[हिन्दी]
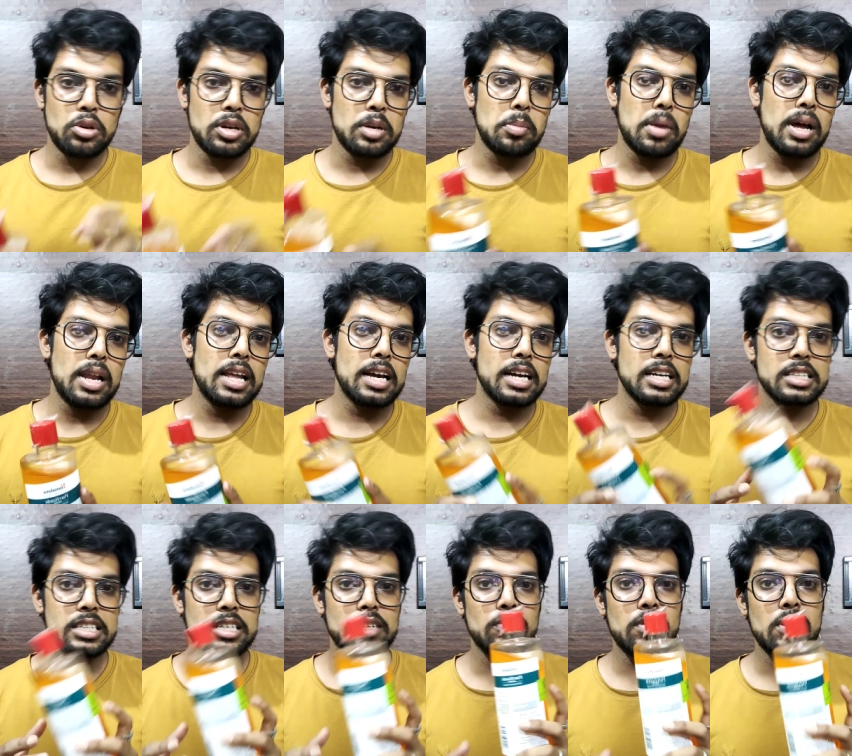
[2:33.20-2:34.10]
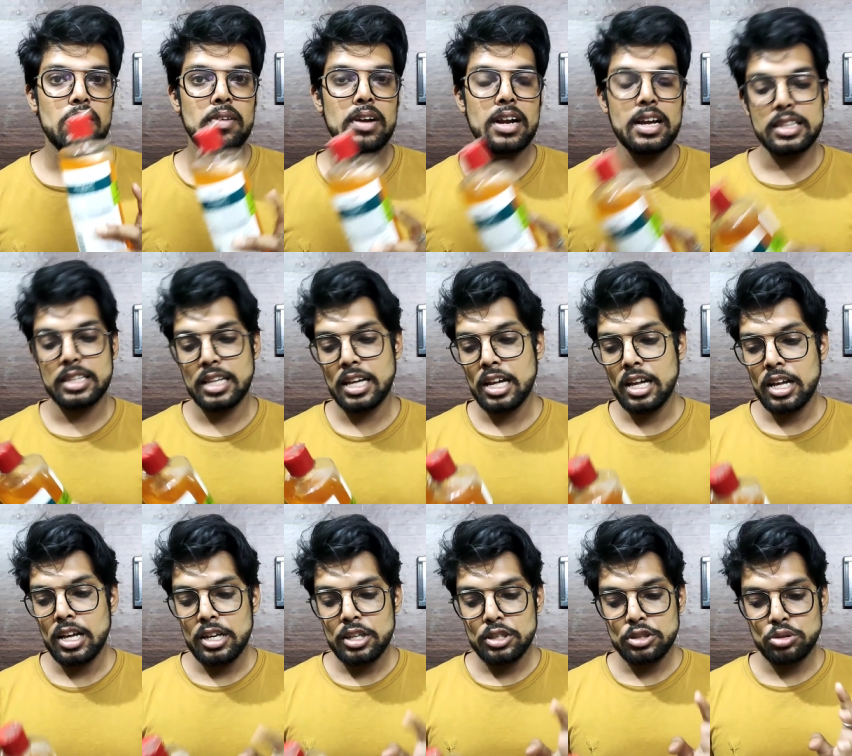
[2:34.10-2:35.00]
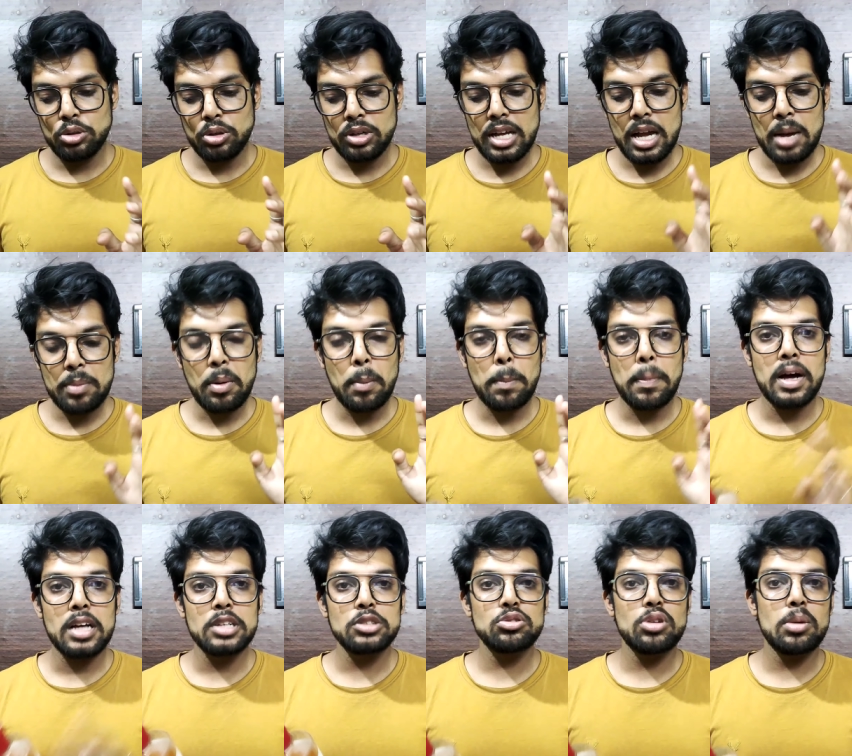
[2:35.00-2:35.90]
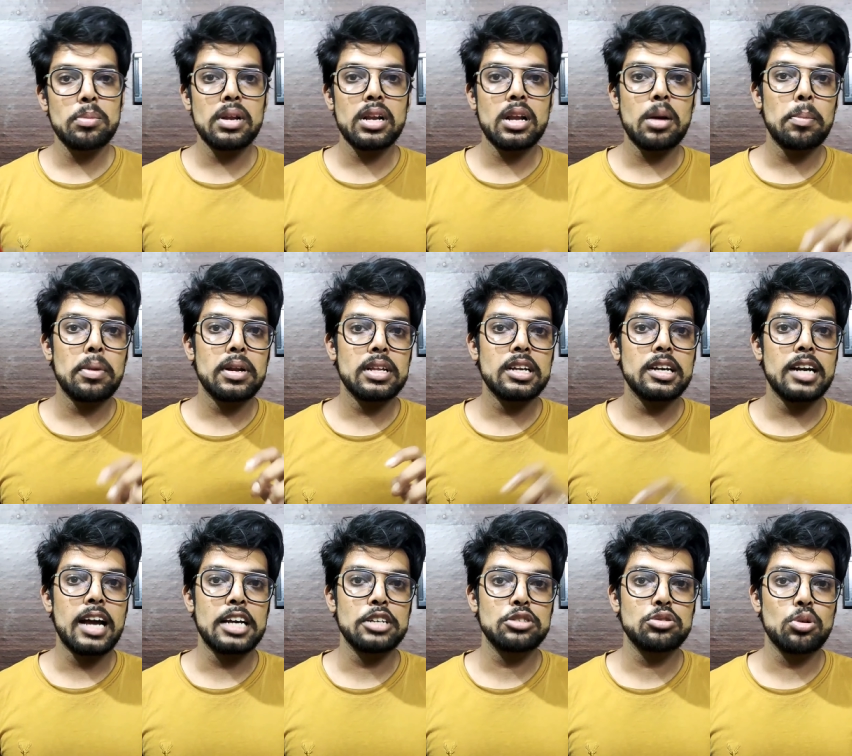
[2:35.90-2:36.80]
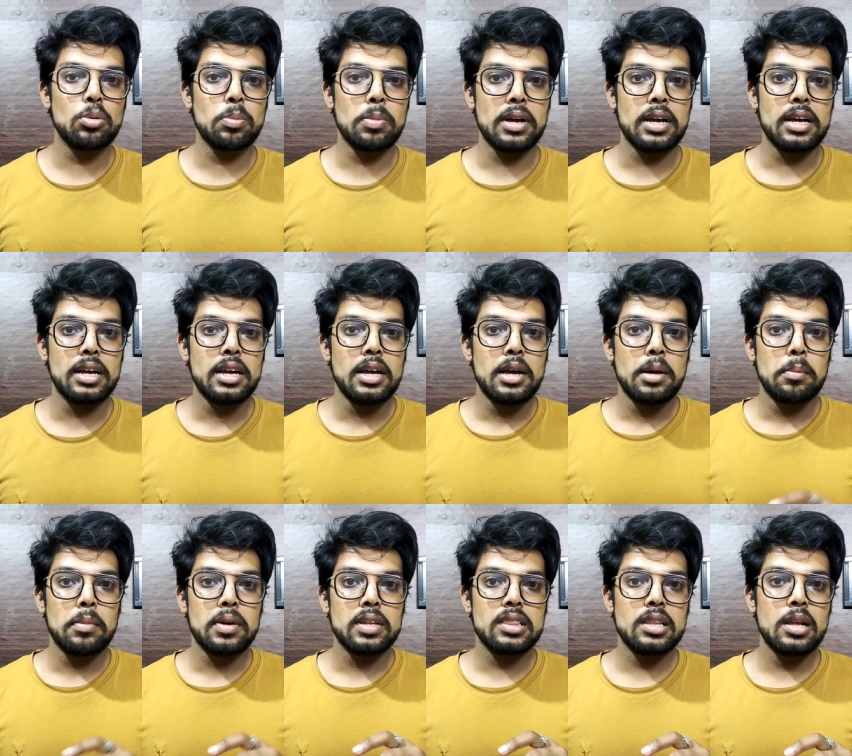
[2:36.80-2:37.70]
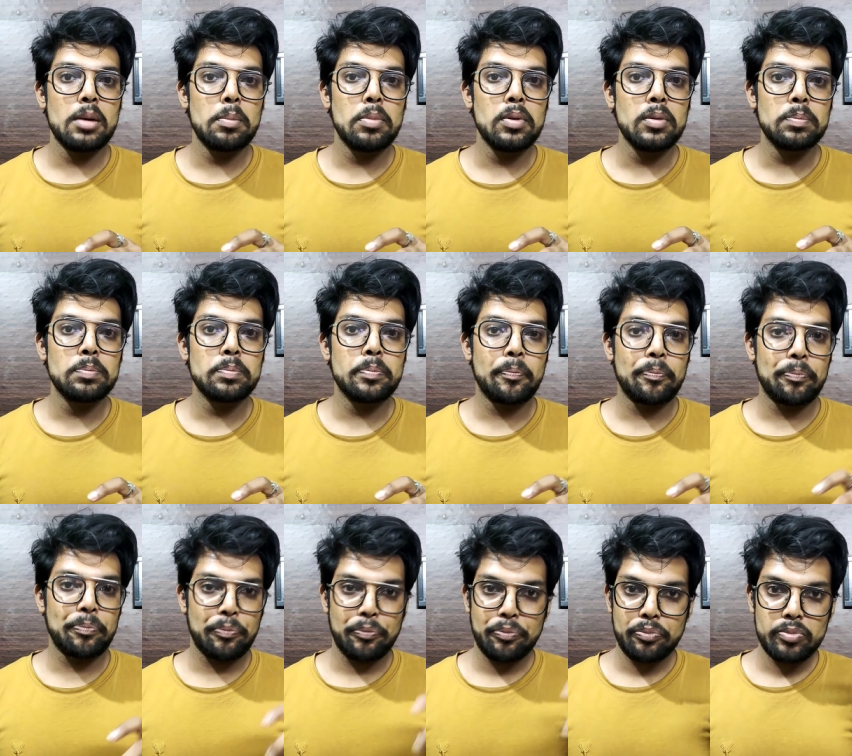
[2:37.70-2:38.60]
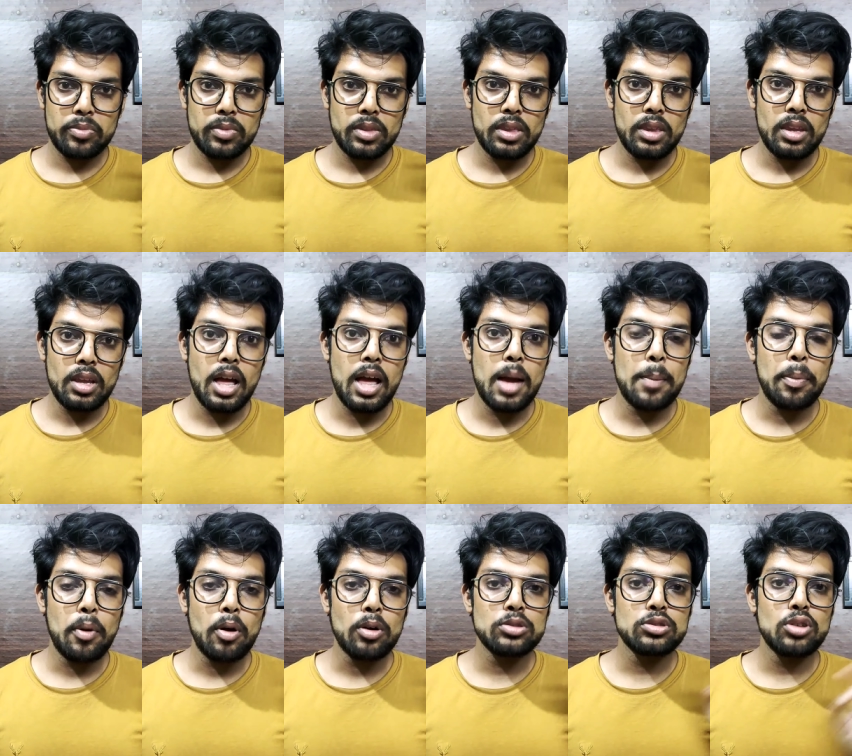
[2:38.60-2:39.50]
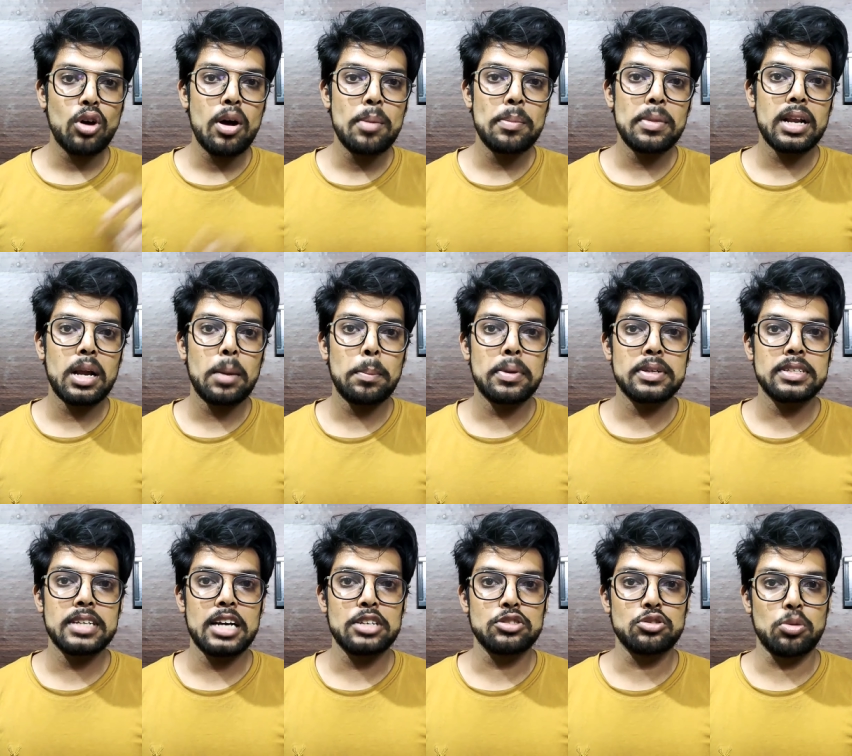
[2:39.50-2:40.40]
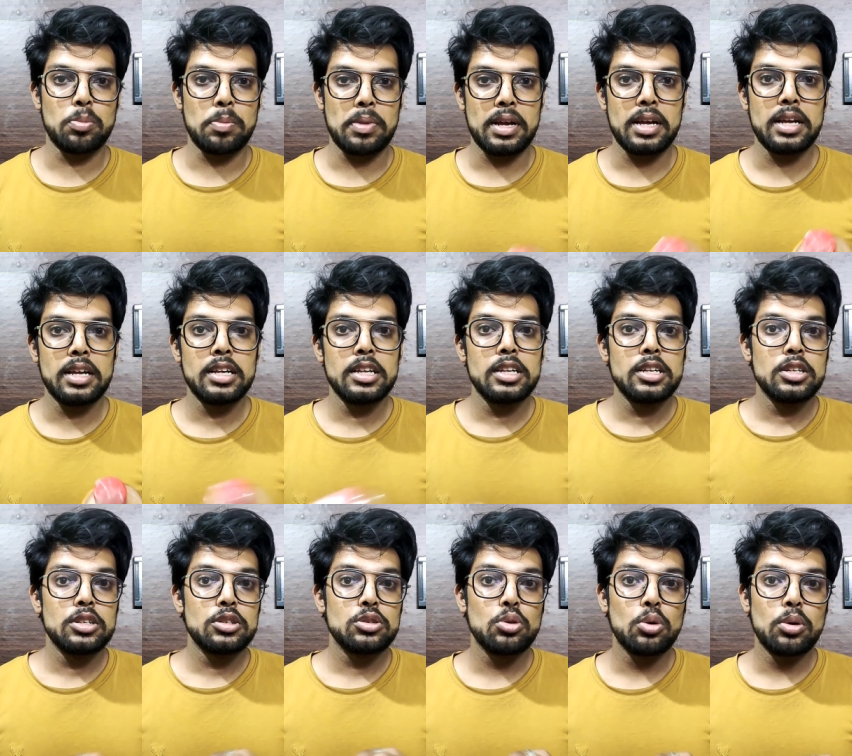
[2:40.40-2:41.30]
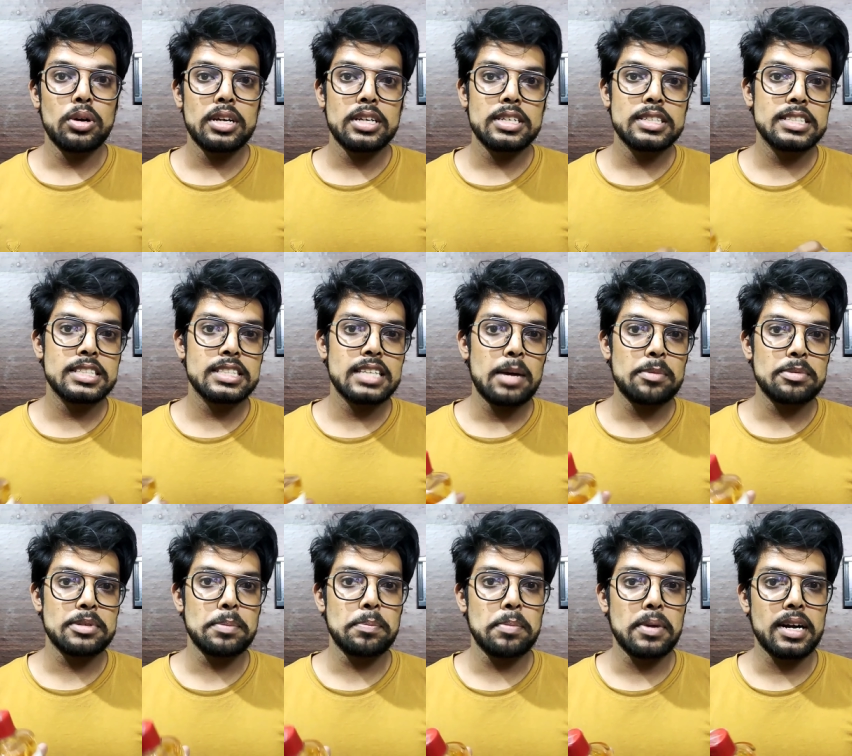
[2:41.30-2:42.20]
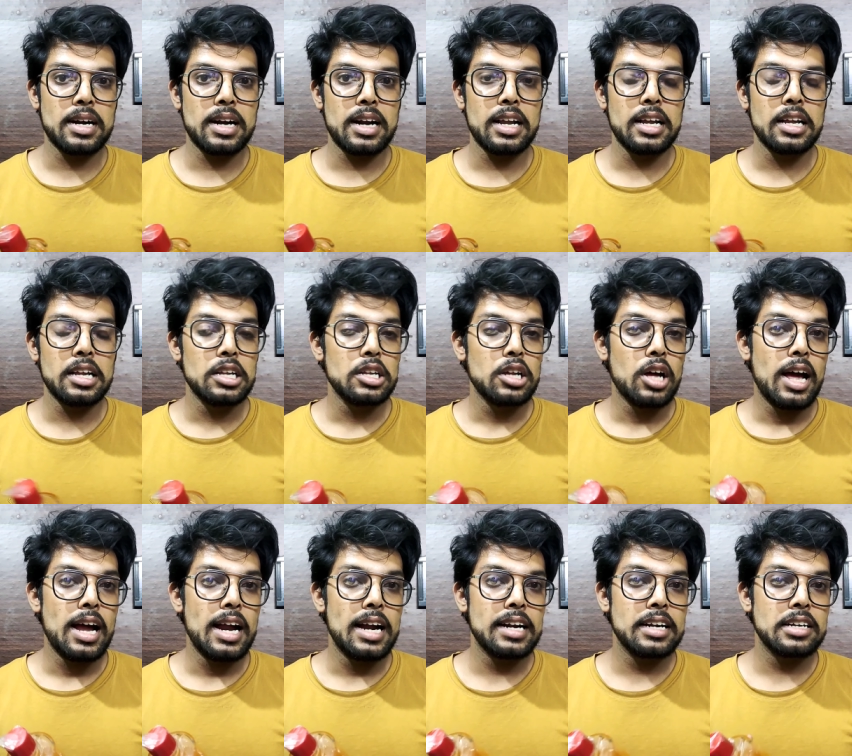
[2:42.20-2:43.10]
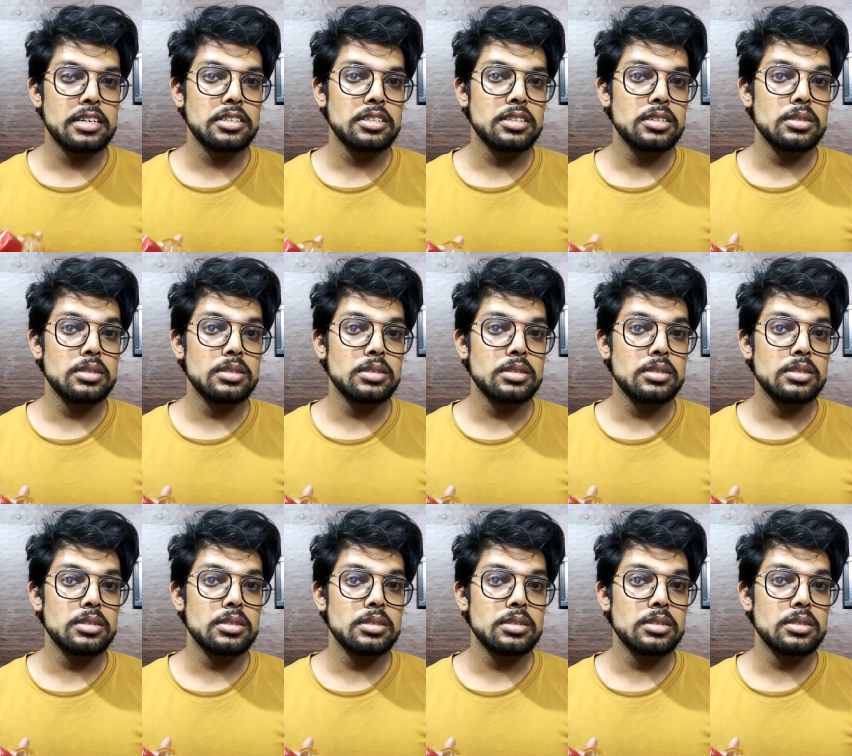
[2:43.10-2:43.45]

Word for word: तो हिमालय का तीन फ्लेवर आता है जो कि आपको पाँच सौ एम का पड़ा था ढाई सौ मतलब अप्रोक्स सौ एम का पचास रुपए तो इस हिसाब से पड़ रहा है एंड